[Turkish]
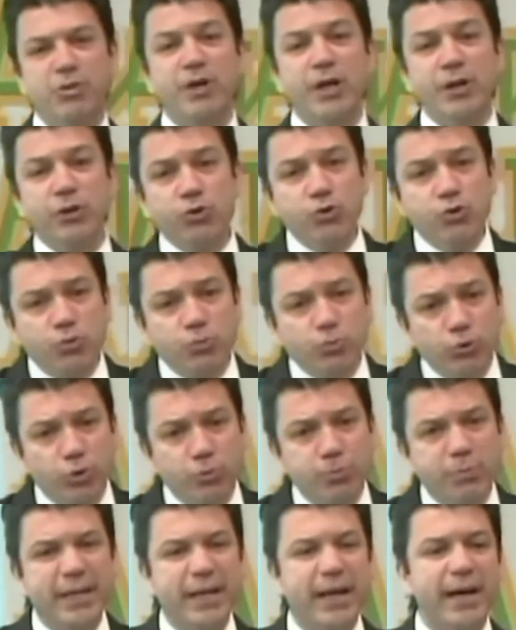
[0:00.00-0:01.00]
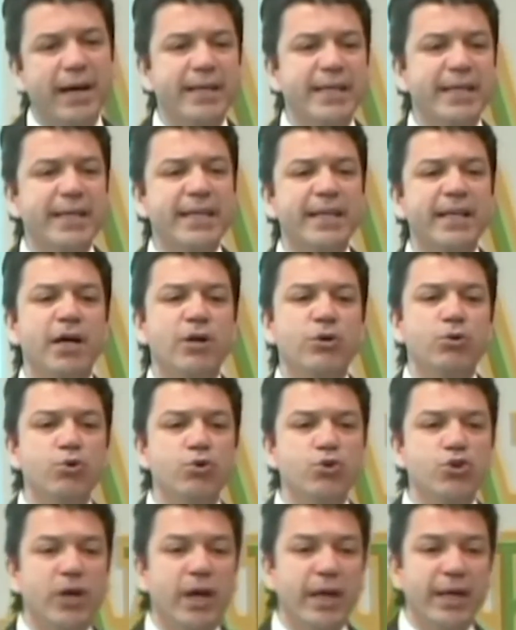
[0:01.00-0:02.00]
Ve çocuk bunu bir ay, iki ay,
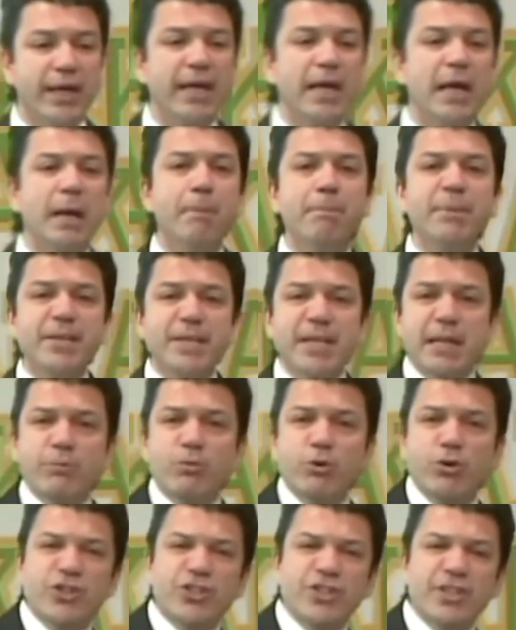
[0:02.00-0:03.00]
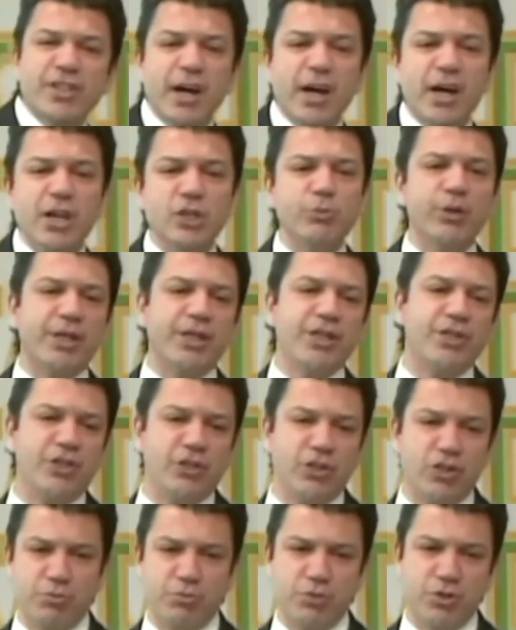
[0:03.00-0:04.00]
üç ay, bir sene boyunca sadece bu hareket
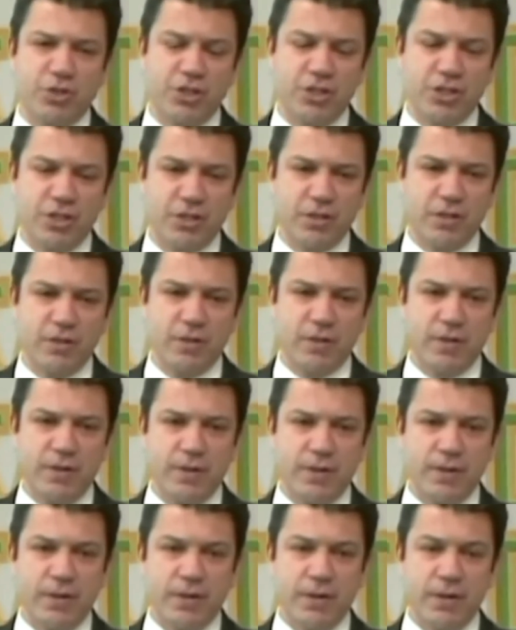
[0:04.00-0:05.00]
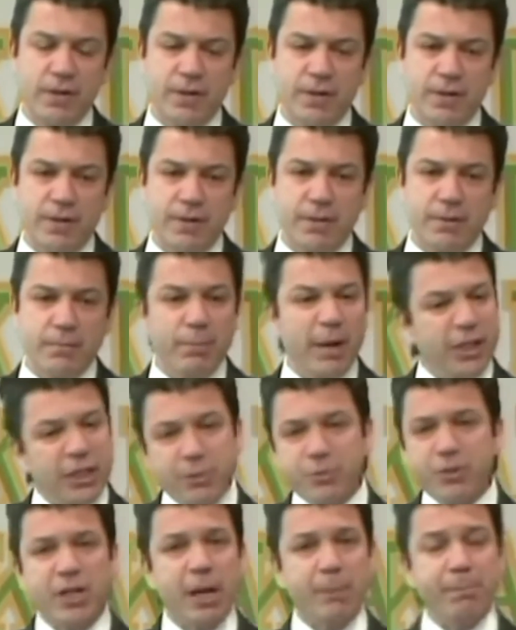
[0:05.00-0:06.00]
çalışmış. Başka
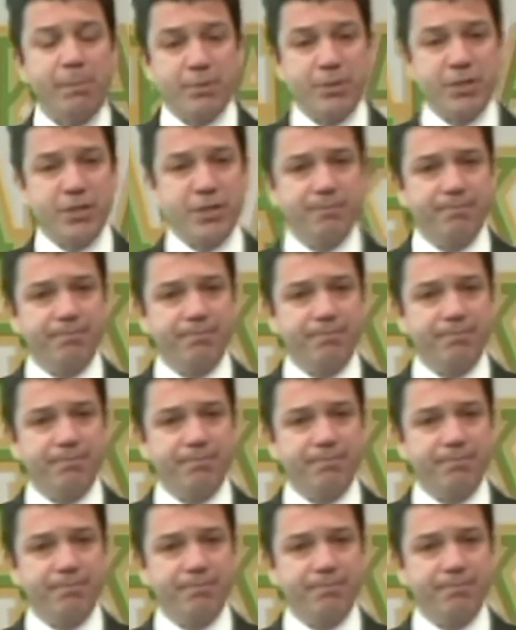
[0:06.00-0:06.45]
bir şey yapmamış.